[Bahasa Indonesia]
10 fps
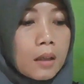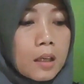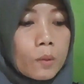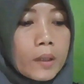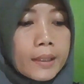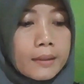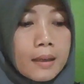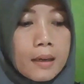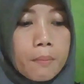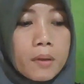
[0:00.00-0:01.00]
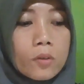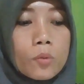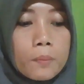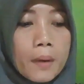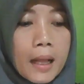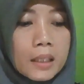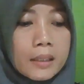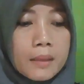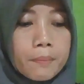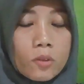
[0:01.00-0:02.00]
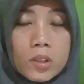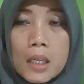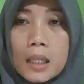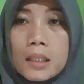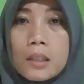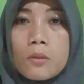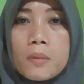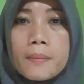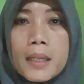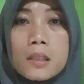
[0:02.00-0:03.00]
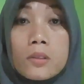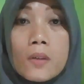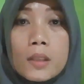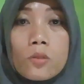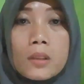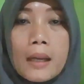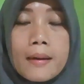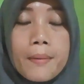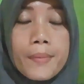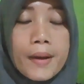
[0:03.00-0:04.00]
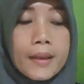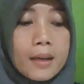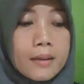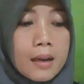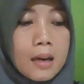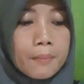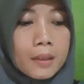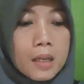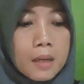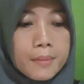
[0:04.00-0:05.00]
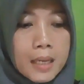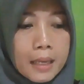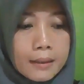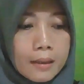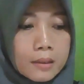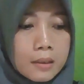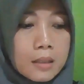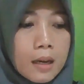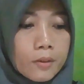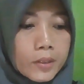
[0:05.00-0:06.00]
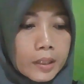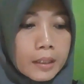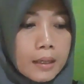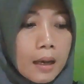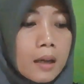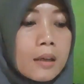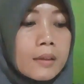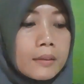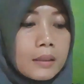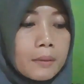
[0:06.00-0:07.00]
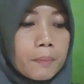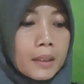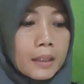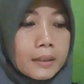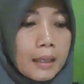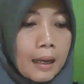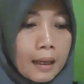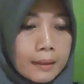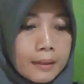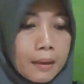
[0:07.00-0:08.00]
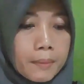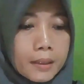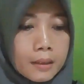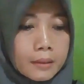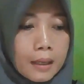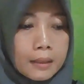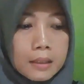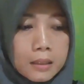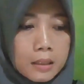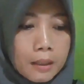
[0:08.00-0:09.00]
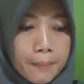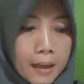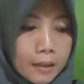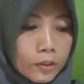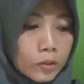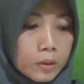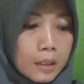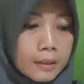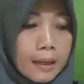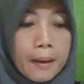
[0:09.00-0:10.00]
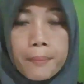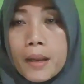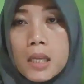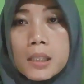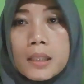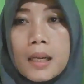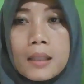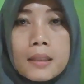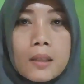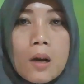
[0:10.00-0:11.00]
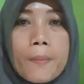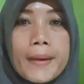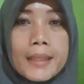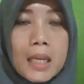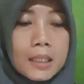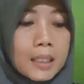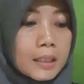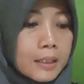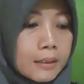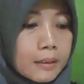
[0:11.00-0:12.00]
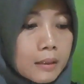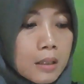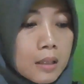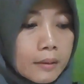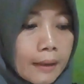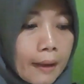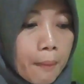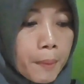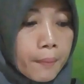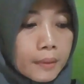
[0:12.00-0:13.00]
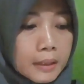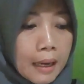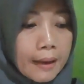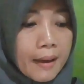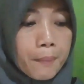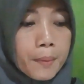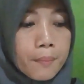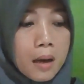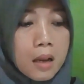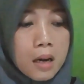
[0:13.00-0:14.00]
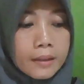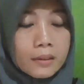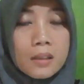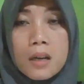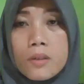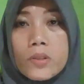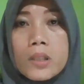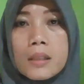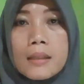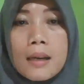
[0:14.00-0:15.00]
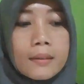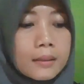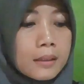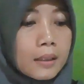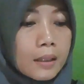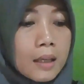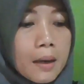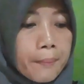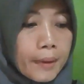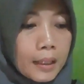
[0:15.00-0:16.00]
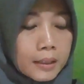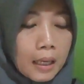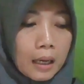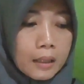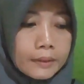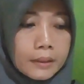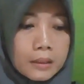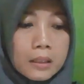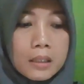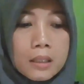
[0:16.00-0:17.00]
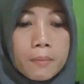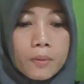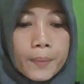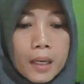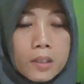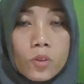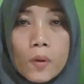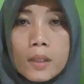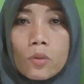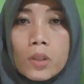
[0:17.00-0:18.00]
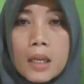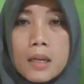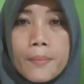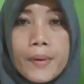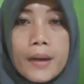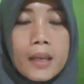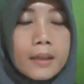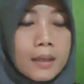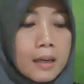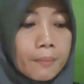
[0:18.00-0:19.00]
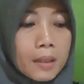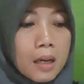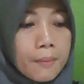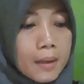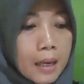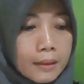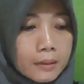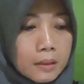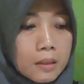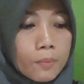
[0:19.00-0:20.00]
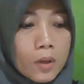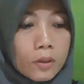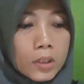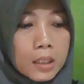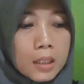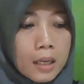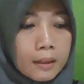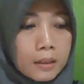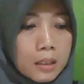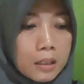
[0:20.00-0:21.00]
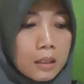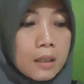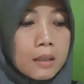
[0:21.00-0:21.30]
keluar darah menggumpal dan perut sakit itu merupakan suatu tanda bahaya dalam kehamilan ya. Jadi harus segera diperiksakan ya pada saat ini. Kemarin sudah saya balas ya ini komentarnya. Jadi saya mem saya membalas harus segera diperiksakan. Jadi ini merupakan suatu tanda bahaya dalam kehamilan. Jadi ibu harus hati-hati